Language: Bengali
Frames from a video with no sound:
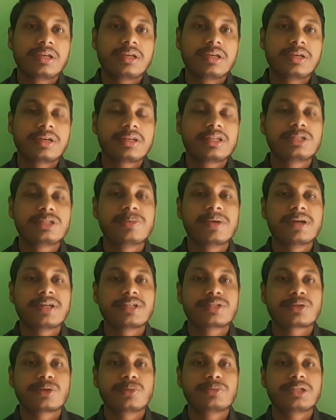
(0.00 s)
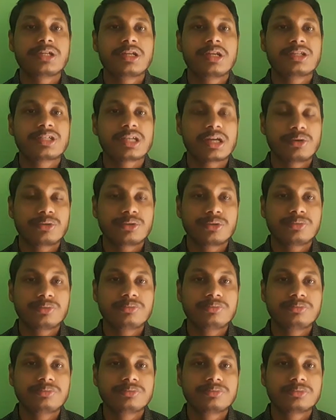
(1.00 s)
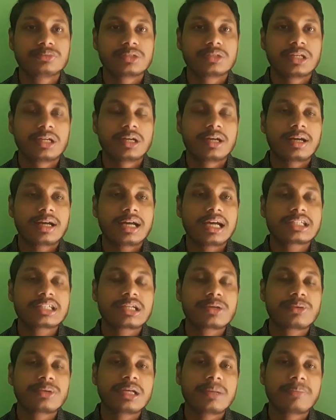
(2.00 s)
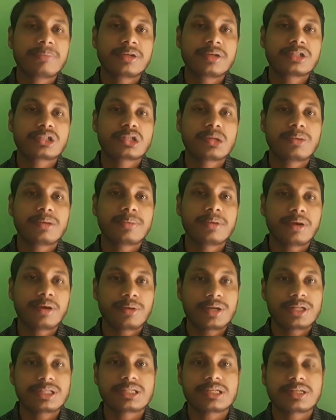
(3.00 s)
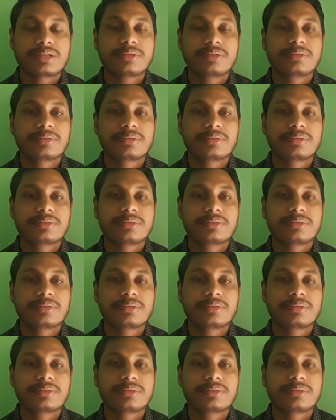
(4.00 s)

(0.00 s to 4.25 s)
ইংলিশ বায়োস্কোপ চ্যানেলে স্বাগতম আশা করি আপনারা সবাই ভালো আছেন